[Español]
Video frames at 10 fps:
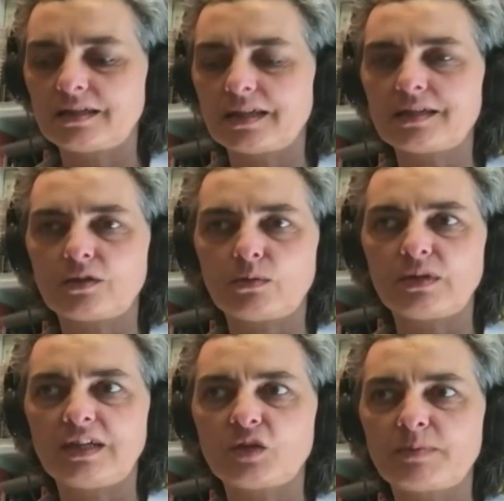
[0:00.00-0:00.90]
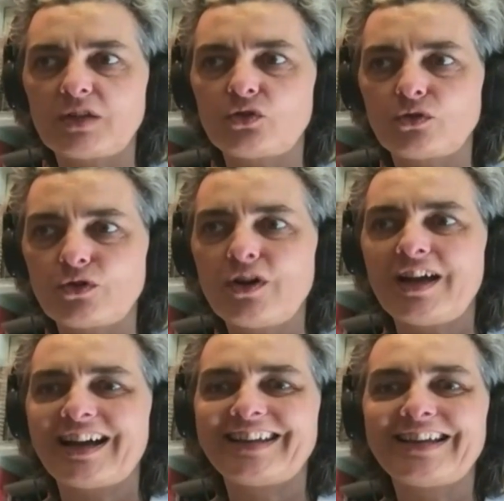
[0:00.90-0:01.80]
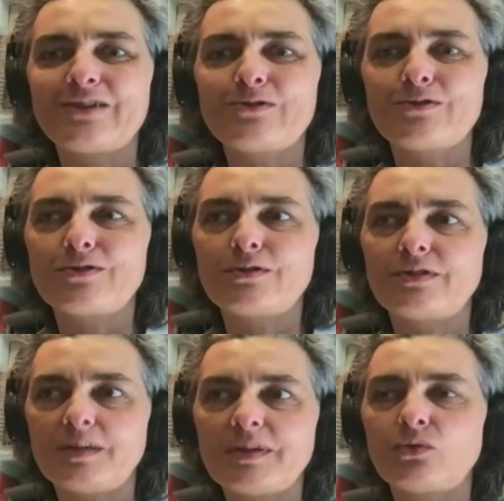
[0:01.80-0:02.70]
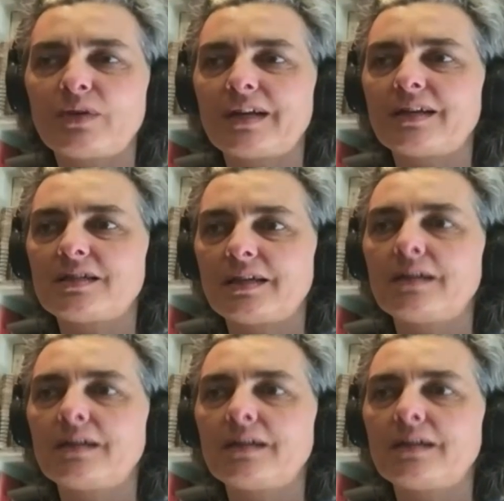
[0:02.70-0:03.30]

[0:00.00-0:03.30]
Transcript: quizás como del espacio análogo de Matucana